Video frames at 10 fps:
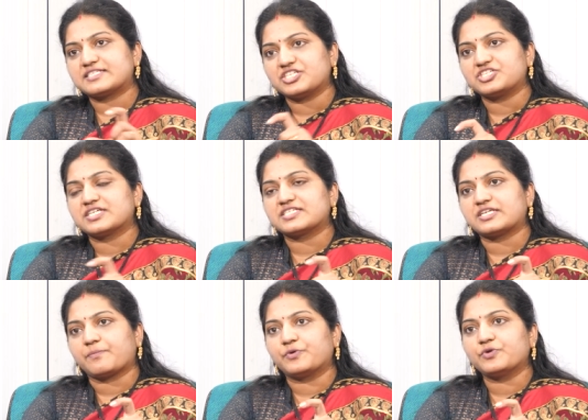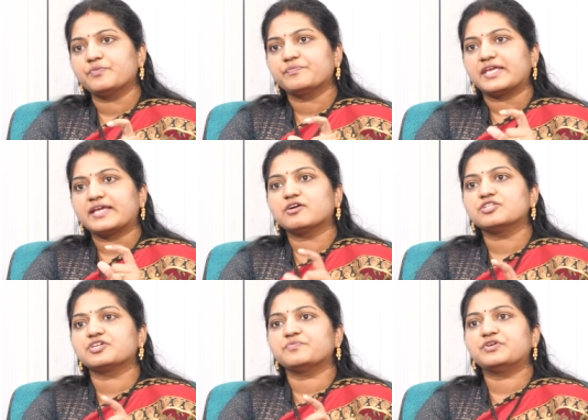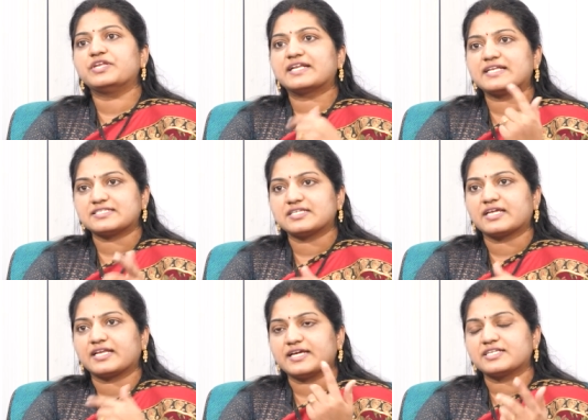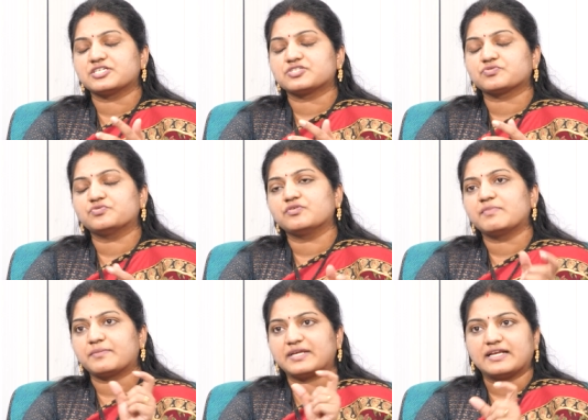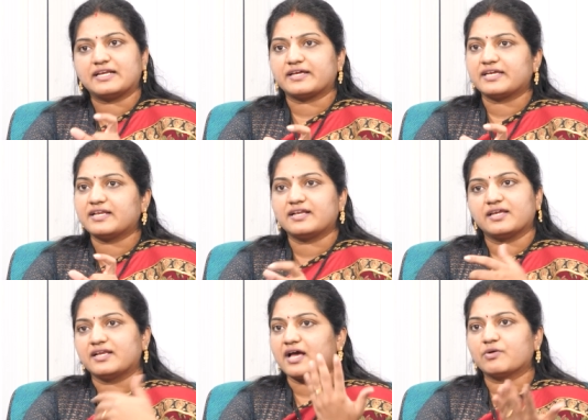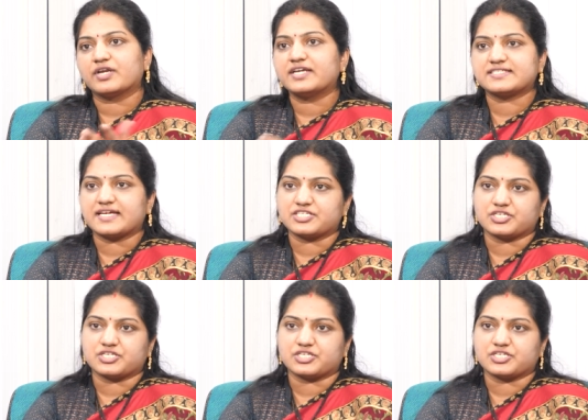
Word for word: స్టిచ్ చేసేటప్పుడు ఇంకొంచెం యూనిక్నెస్ని క్రియేట్ చేసుకుంటూ మనం ఇలా కూడా డిజైన్